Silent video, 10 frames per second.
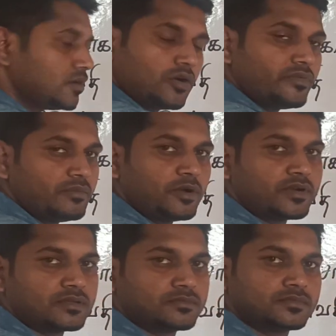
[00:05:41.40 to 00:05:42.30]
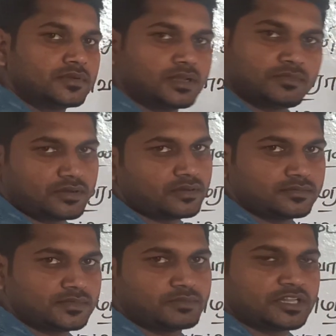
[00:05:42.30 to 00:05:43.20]
கோவை மாவட்டம் நம்ம
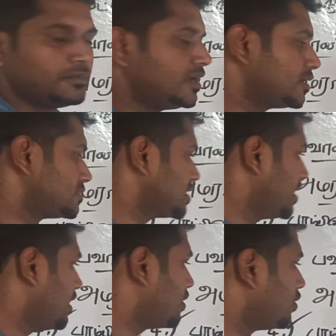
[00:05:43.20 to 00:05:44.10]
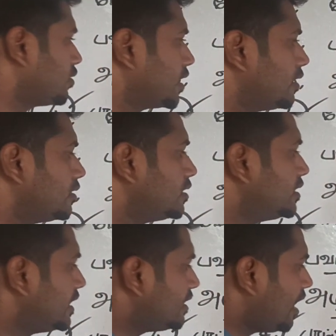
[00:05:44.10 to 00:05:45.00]
நம்ம தமிழ்நாடு சரியா ஓகே
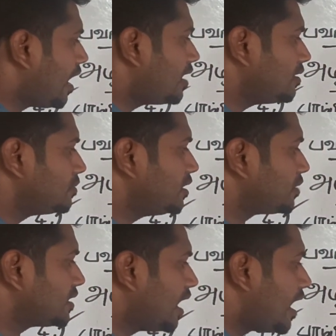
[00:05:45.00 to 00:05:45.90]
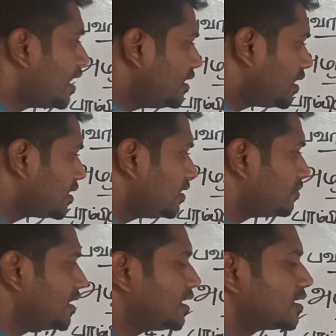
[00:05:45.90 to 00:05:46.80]
இது எந்த ஆறு அப்படின்னு பார்த்தா ஆழியாறு
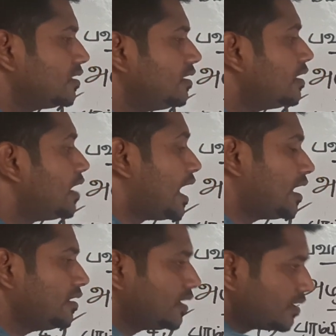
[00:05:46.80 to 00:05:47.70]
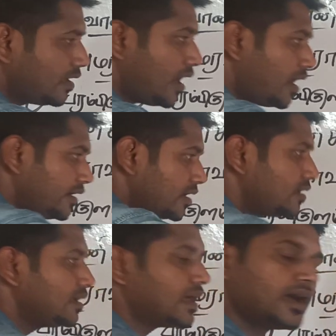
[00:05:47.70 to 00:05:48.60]
அப்படிங்கிறது ஆழியாறு
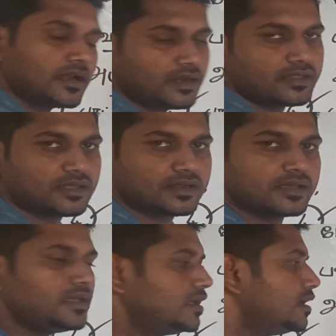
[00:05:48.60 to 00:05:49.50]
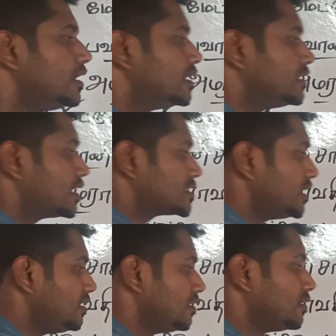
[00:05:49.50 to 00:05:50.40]
ஆழியாறுங்கிற ஆறில் தான் இருக்குது இது
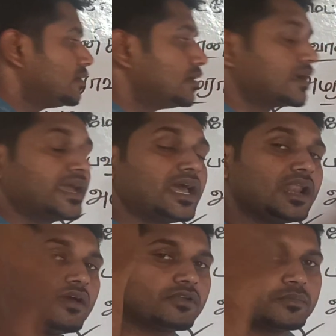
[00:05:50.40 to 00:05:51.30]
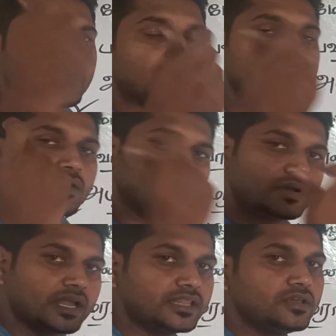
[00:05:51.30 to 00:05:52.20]
ஆக்சுவலி இது கேரளாவில் பாயிற
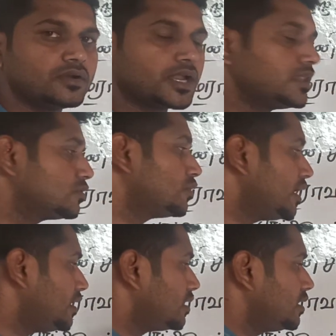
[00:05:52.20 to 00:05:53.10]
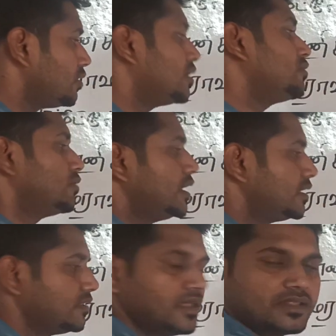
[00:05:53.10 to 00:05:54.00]
ஒரு நதியோட துணை நதியோட துணை
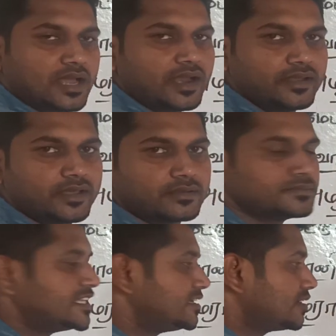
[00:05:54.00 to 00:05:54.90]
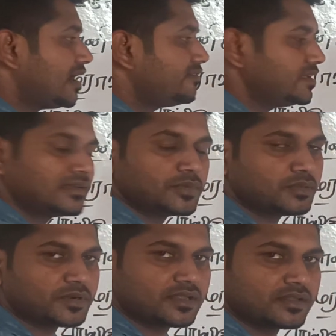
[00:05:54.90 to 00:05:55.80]
நதி தான் இந்த ஆழியாறு இது காவிரி
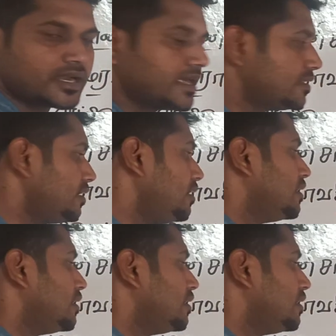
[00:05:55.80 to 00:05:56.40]
சம்மந்தப்பட்டது கிடையாது